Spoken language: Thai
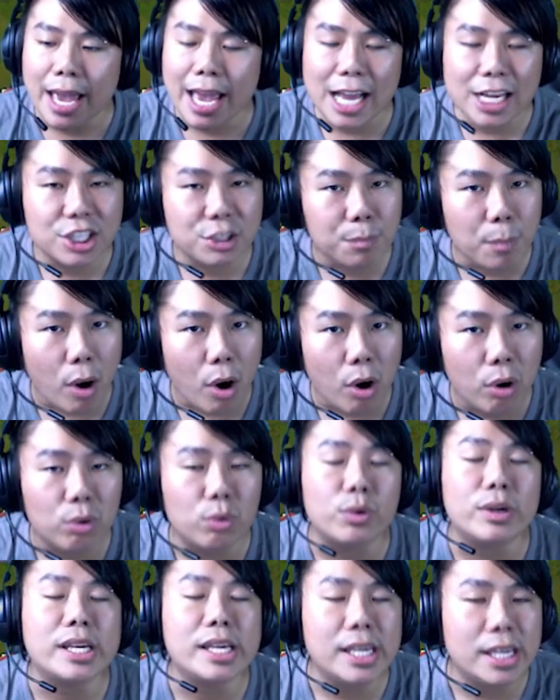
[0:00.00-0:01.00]
X Bow
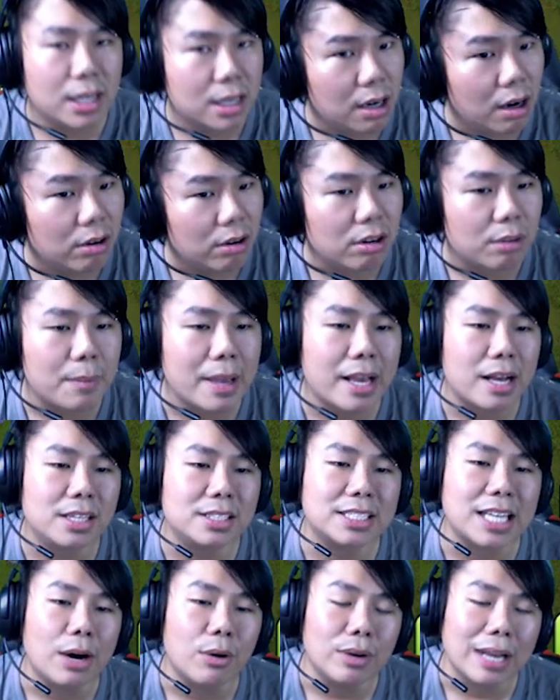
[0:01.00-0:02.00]
Eagle หรือไม่ก็
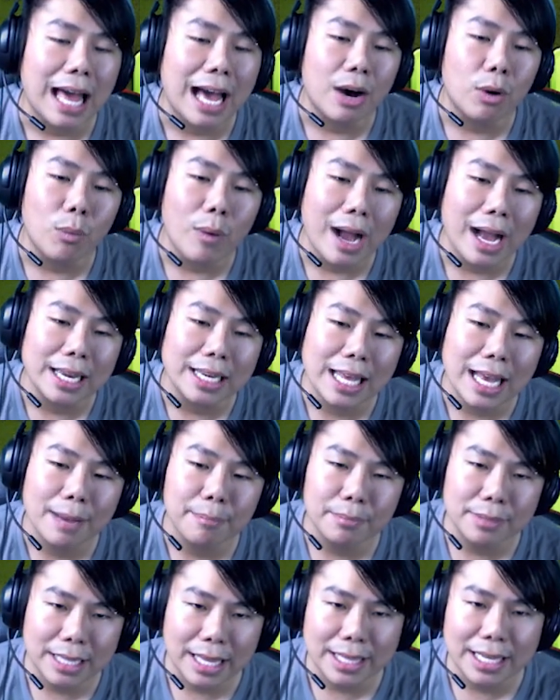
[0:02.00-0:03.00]
เสาลาวานะครับ
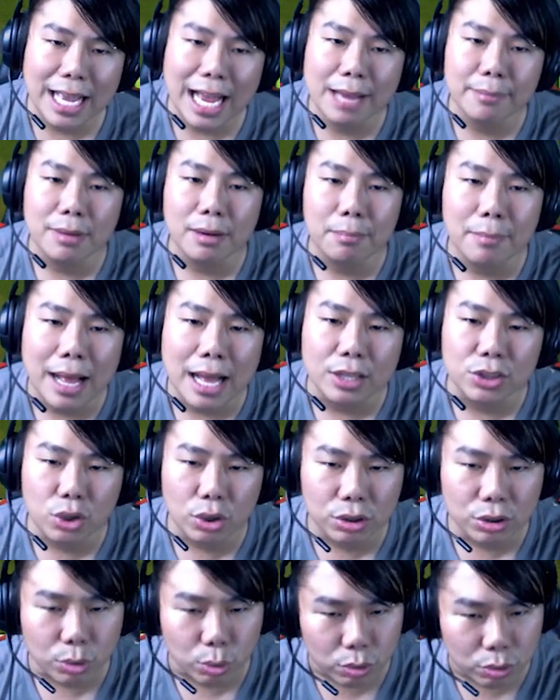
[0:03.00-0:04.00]
เล่นง่ายมาก ๆ
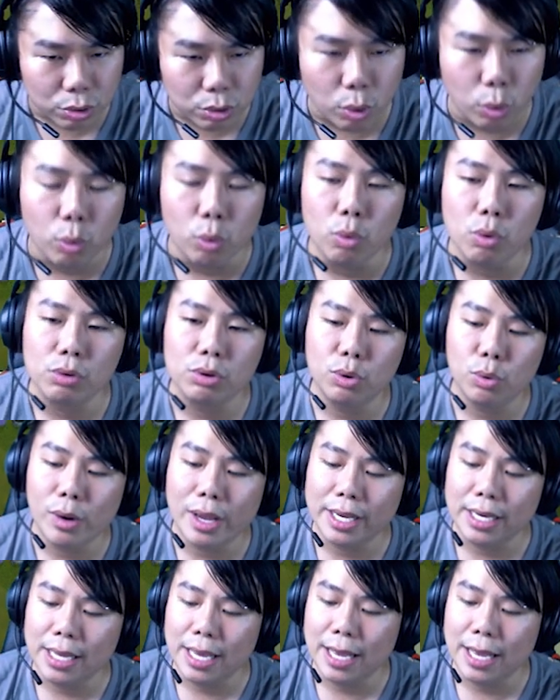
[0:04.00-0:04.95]
ต้นทุนถูกด้วยนะ